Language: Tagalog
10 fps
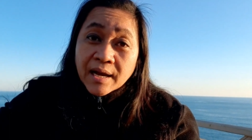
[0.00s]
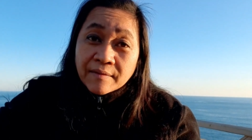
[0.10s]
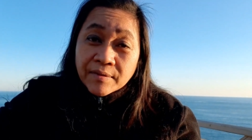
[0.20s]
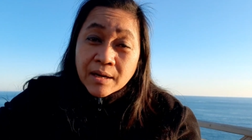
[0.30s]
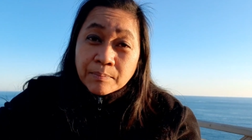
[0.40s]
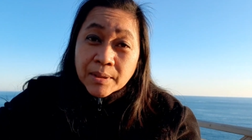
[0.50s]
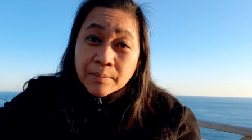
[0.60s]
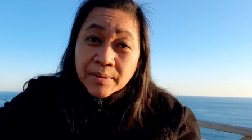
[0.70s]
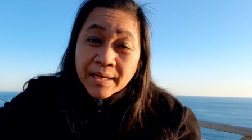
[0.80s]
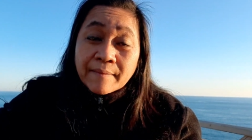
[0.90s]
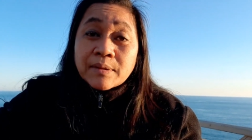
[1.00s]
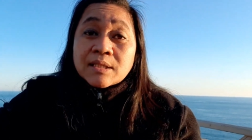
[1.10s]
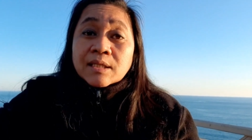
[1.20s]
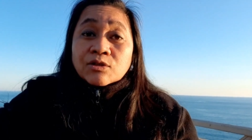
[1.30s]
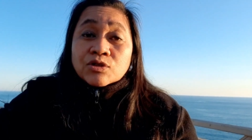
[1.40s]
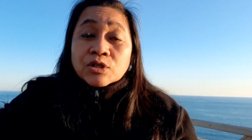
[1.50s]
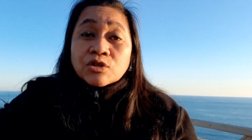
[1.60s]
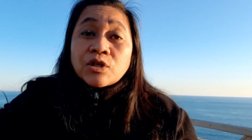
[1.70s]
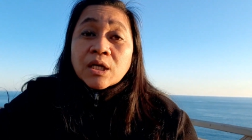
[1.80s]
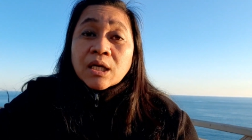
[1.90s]
uh, Philippine Embassy dito sa
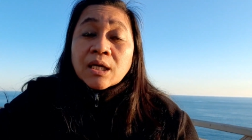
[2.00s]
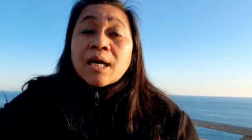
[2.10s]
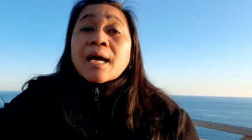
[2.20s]
Turkey